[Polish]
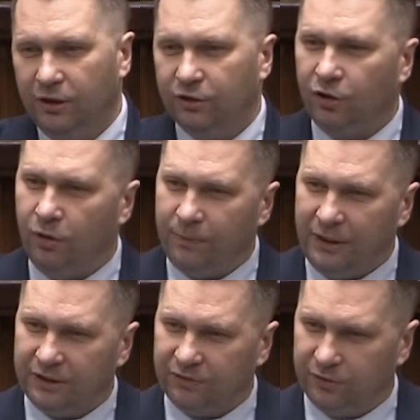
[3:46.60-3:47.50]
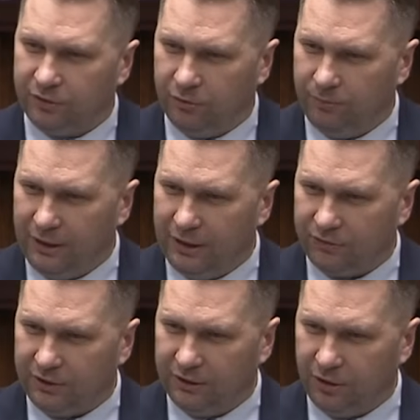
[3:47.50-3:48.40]
Co państwo chcą
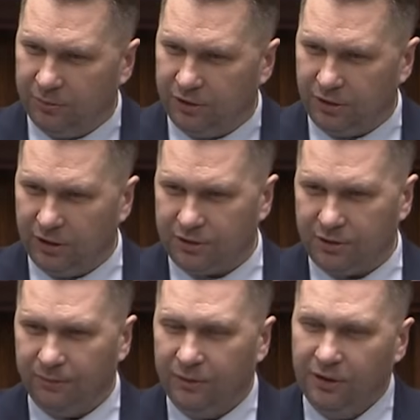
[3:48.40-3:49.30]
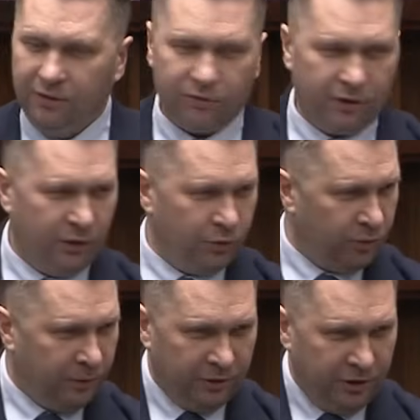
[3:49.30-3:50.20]
badać w tej komisji śledczej? Wczoraj
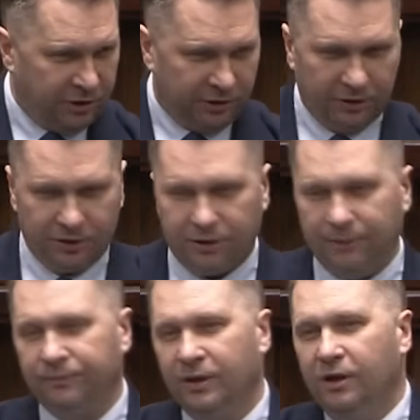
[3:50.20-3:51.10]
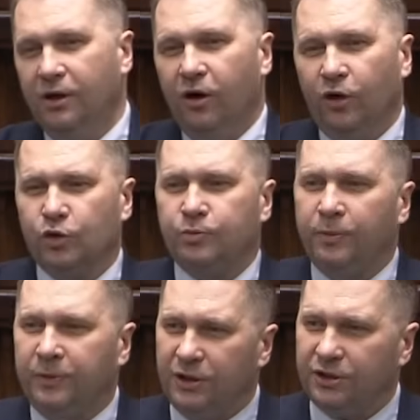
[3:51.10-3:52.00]
uzupełniliście to jeszcze. Otóż
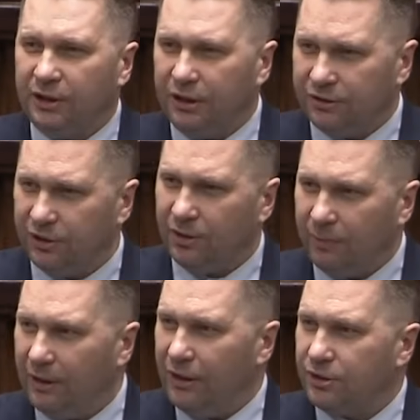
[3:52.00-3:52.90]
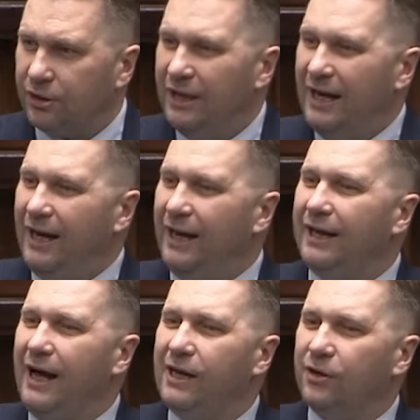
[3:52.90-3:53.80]
po pierwsze chcecie badać
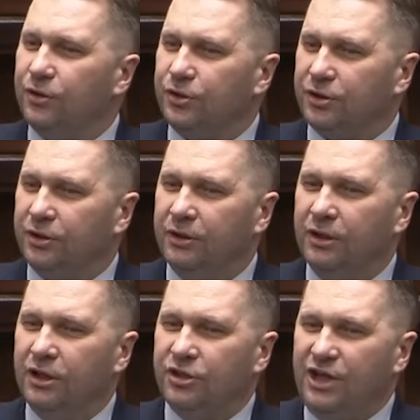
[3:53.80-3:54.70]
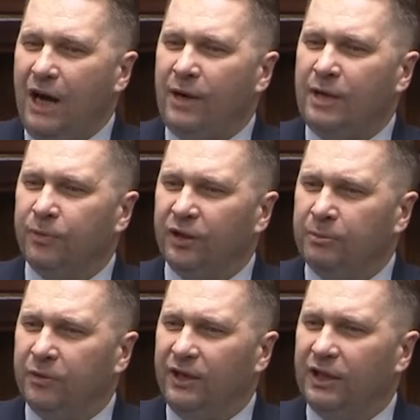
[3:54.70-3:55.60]
legalność działań
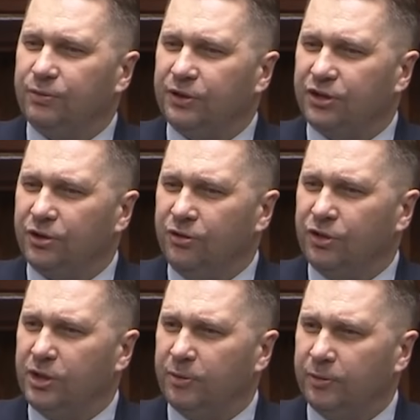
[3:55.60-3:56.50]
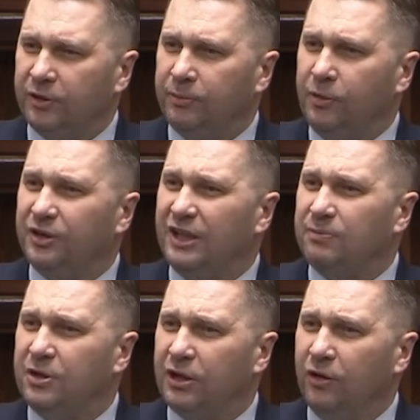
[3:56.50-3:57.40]
podejmowanych przez rząd Rzeczypospolitej Polskiej
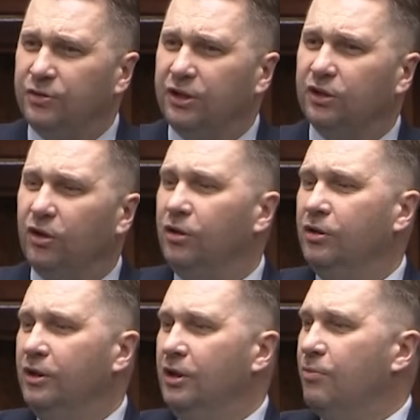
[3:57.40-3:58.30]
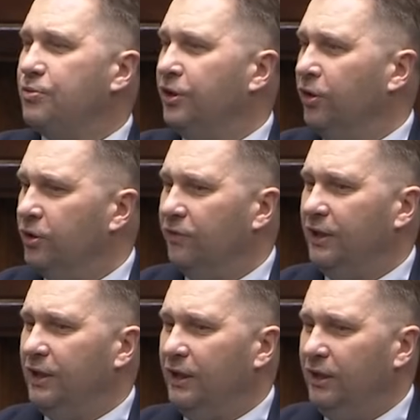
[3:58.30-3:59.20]
zmierzających do
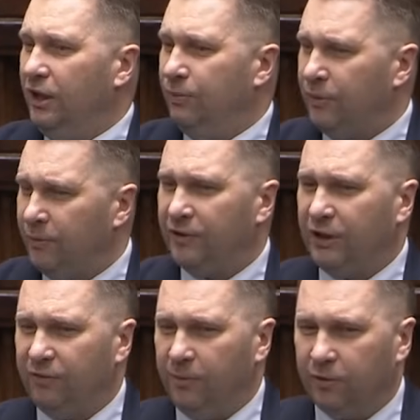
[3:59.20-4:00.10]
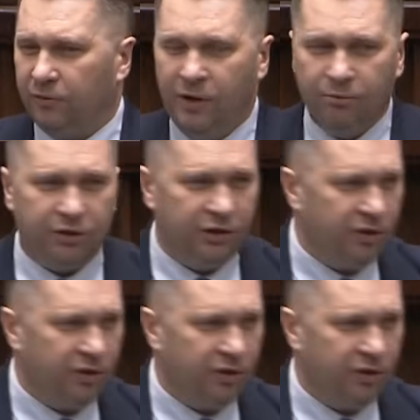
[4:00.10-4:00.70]
przygotowania i przeprowadzenia wyborów. Przecież to